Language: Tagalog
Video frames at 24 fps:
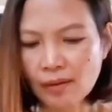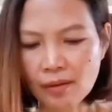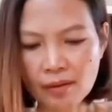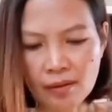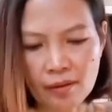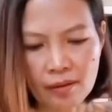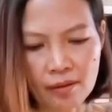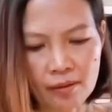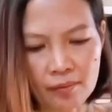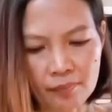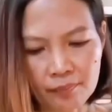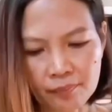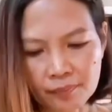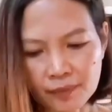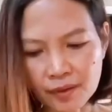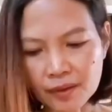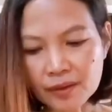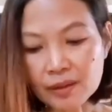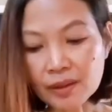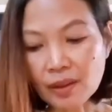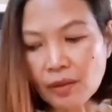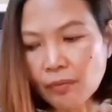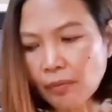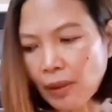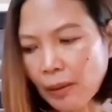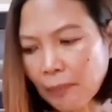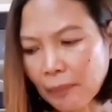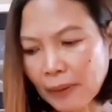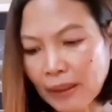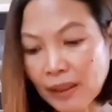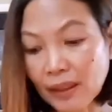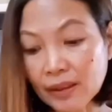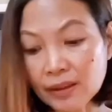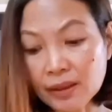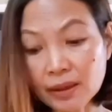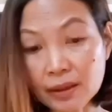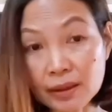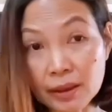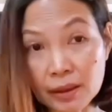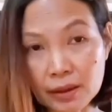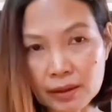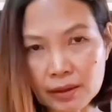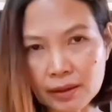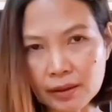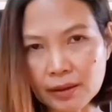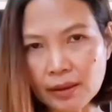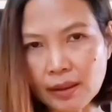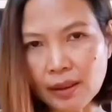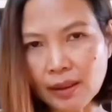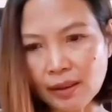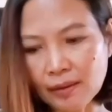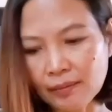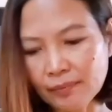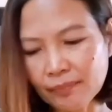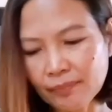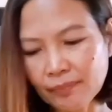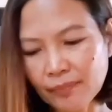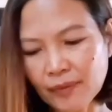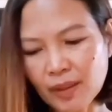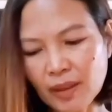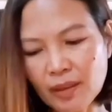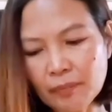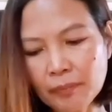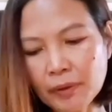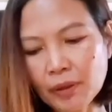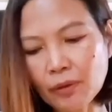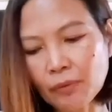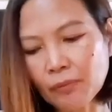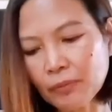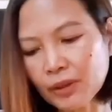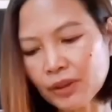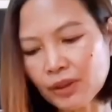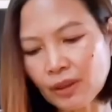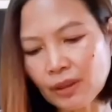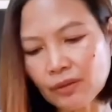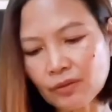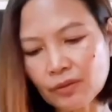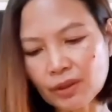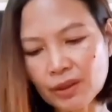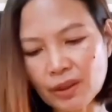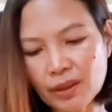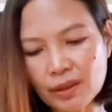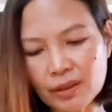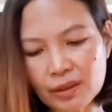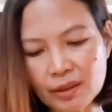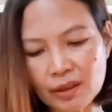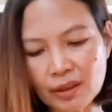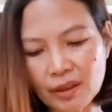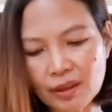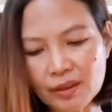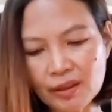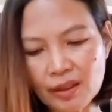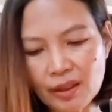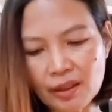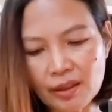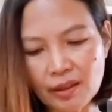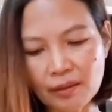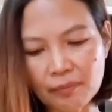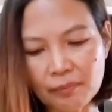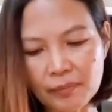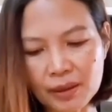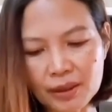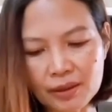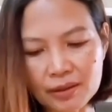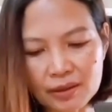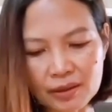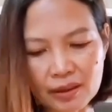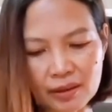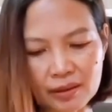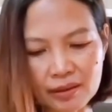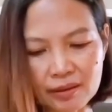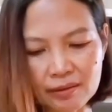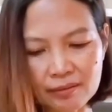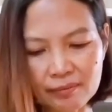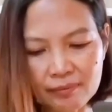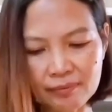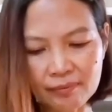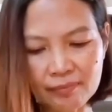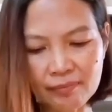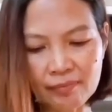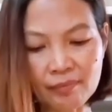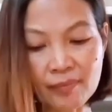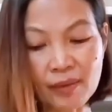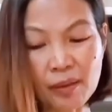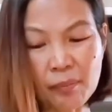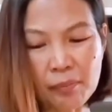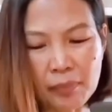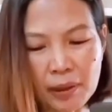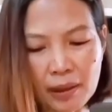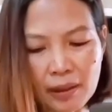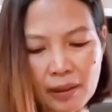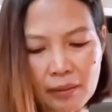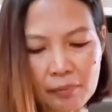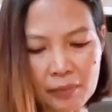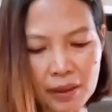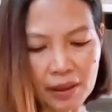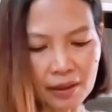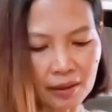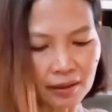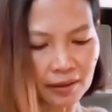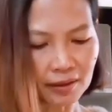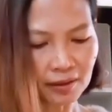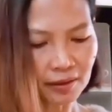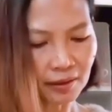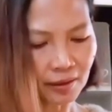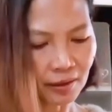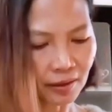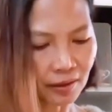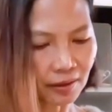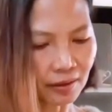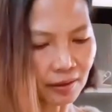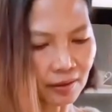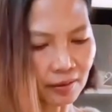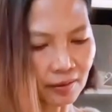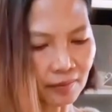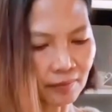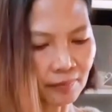Tapos gawa pala siya sa isda. Hindi naman ako masyado sa isda, kaya lang minsan, pagka mga ganyan.